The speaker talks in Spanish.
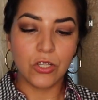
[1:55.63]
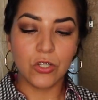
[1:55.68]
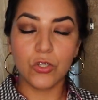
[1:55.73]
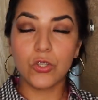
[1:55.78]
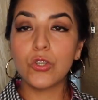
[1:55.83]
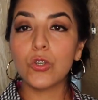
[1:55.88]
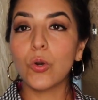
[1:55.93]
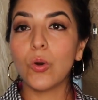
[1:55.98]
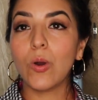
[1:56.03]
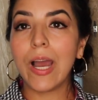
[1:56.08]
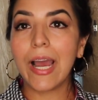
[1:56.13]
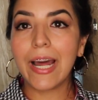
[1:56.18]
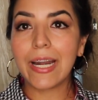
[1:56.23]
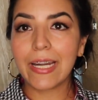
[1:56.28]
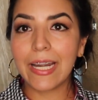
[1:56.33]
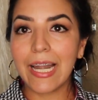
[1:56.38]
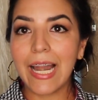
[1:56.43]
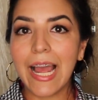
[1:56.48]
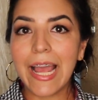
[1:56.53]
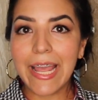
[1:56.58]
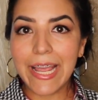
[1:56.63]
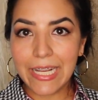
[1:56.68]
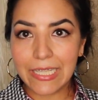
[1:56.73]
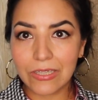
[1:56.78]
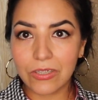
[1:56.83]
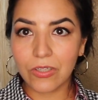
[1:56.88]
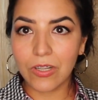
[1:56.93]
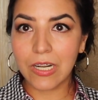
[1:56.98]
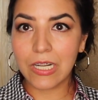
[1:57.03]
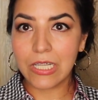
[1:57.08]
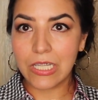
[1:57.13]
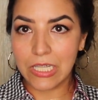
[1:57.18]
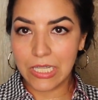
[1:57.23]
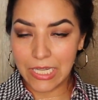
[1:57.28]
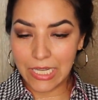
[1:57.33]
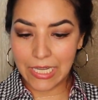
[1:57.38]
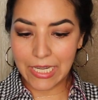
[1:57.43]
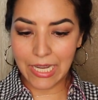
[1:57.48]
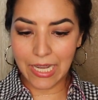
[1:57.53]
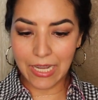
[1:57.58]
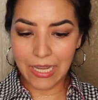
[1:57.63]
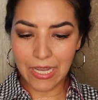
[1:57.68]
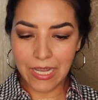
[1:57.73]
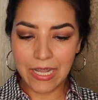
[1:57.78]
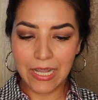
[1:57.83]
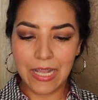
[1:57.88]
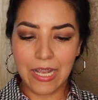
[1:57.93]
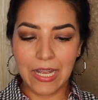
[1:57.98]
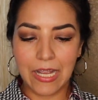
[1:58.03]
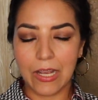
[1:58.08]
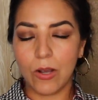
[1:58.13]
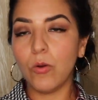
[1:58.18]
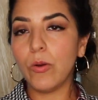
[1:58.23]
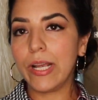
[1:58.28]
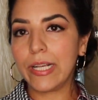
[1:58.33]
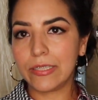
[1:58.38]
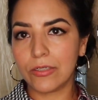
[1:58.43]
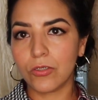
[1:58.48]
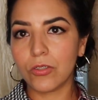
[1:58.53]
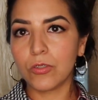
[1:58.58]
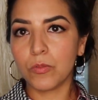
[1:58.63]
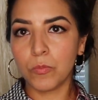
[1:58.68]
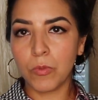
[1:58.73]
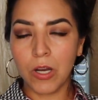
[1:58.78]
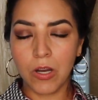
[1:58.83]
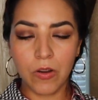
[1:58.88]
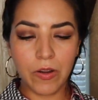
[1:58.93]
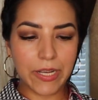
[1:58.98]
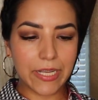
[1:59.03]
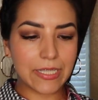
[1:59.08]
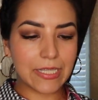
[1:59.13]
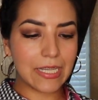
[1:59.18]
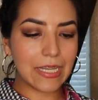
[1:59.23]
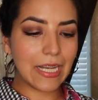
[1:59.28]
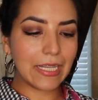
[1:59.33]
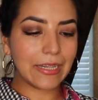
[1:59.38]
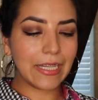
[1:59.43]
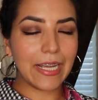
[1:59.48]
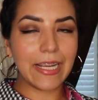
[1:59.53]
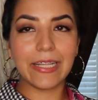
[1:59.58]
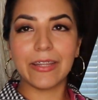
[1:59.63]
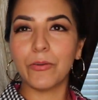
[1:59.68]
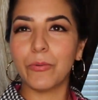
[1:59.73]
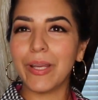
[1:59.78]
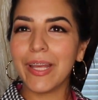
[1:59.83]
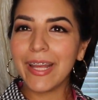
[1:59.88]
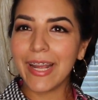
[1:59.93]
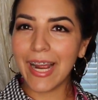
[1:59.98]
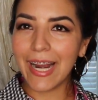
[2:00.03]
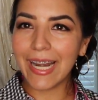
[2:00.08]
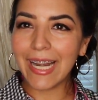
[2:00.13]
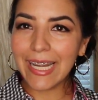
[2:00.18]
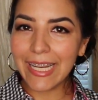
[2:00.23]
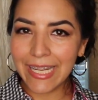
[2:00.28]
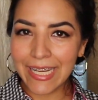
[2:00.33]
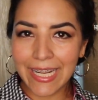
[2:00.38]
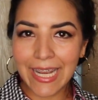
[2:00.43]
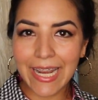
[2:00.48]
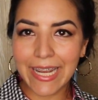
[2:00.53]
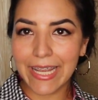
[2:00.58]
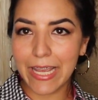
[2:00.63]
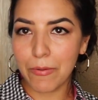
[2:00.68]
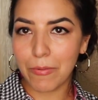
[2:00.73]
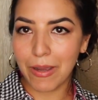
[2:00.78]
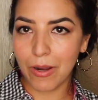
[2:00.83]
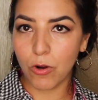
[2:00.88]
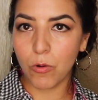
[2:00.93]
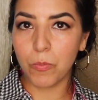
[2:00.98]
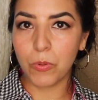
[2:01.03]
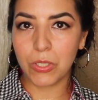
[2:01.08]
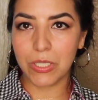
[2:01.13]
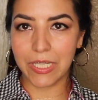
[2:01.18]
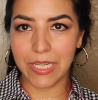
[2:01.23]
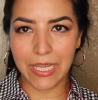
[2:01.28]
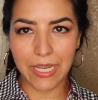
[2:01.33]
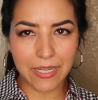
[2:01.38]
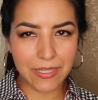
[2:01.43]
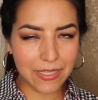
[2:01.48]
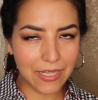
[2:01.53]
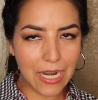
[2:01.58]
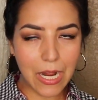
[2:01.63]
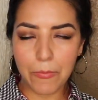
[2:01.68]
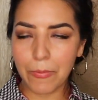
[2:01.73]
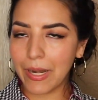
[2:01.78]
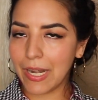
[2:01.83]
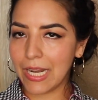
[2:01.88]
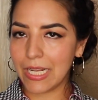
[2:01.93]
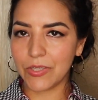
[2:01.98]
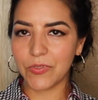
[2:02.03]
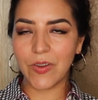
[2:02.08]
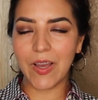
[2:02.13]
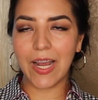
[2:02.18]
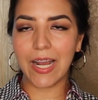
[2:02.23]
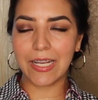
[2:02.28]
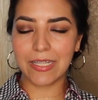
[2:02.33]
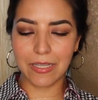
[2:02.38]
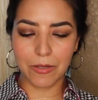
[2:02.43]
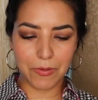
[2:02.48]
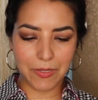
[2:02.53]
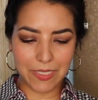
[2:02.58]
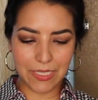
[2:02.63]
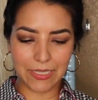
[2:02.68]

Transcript: Yo agarré la extra chica o extra small, esa es la talla. Te voy a dejar el link aquí abajo por si quieres ir a ver las fajas, a ver